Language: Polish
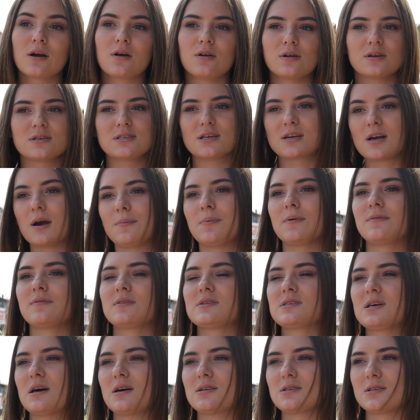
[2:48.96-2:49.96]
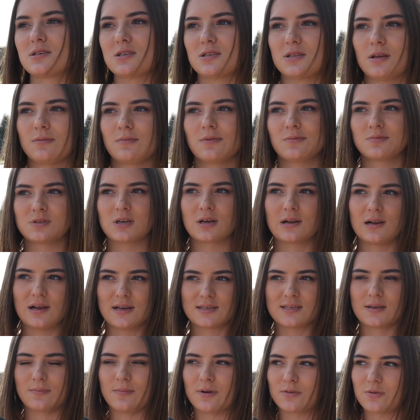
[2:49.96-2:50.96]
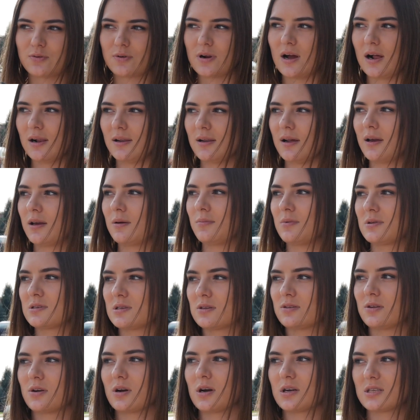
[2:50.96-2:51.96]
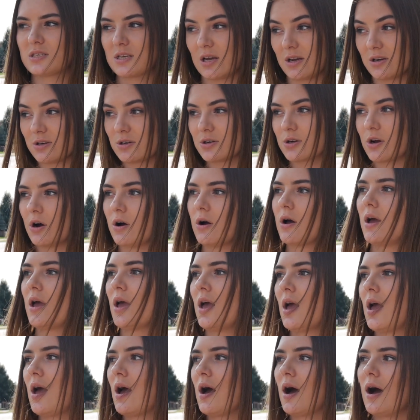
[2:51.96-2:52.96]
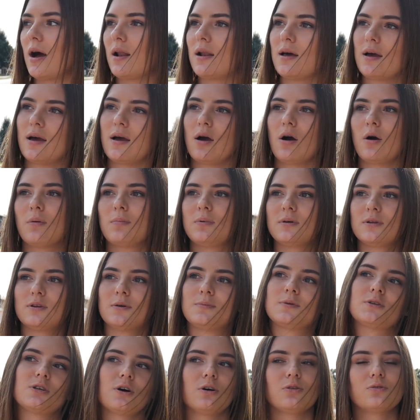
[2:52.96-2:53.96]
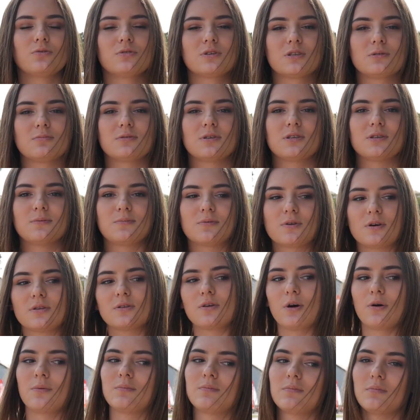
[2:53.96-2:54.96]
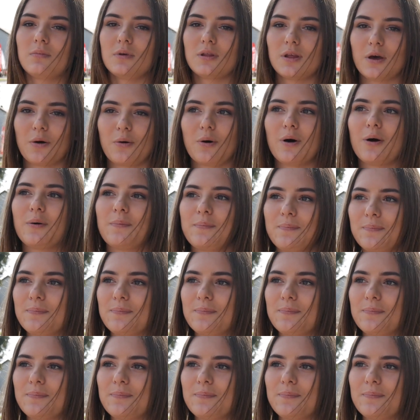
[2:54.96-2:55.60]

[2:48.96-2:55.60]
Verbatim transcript: koleżanka powiedziała, zaczyna nam się klasa maturalna i będzie trochę ciężko, ale oby do przodu i żeby szybko to minęło.